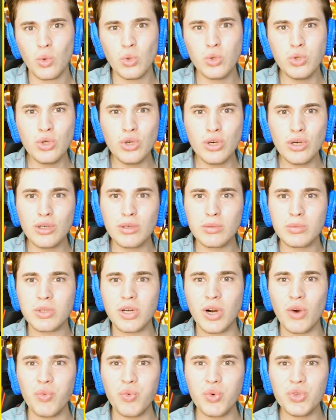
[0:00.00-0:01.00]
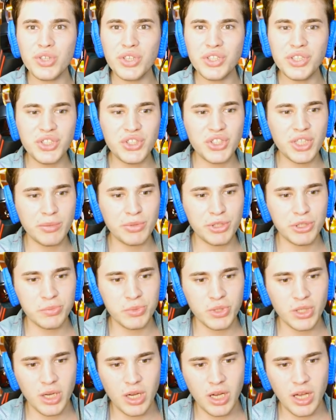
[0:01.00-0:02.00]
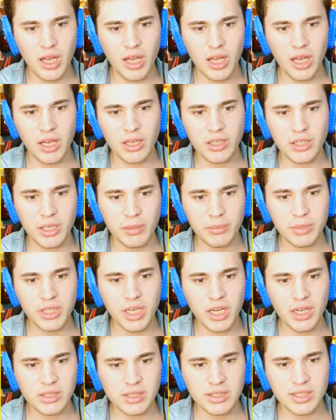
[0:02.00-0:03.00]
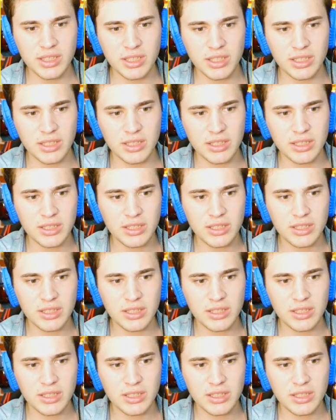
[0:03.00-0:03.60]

Oğlum kafayı yiyeceğim şimdi ha. Yamuk ağızlı.